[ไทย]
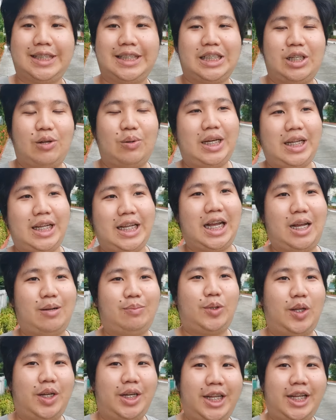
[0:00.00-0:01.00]
สวัสดีครับ
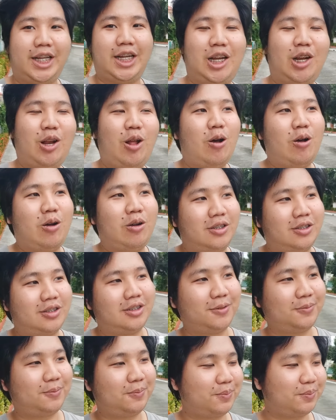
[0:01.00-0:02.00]
ตอนนี้ก็ลอง
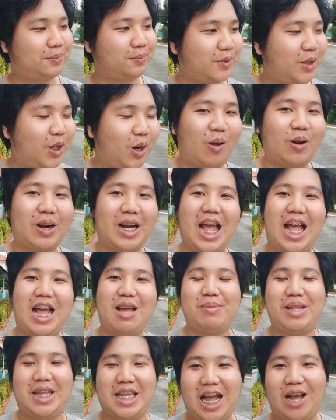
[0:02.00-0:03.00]
กล้องหน้า
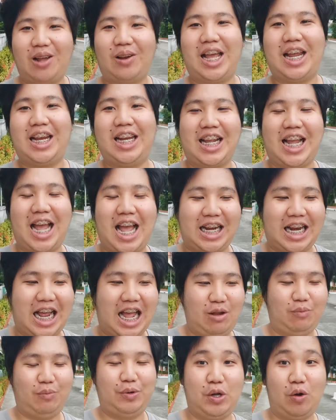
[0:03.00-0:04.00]
มีเก้าไลท์ในการถ่า
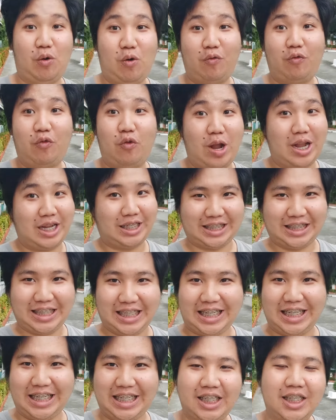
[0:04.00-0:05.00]
ยวิดีโอ Full เอช
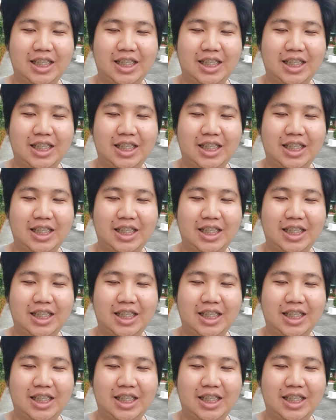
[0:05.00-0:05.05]
ดี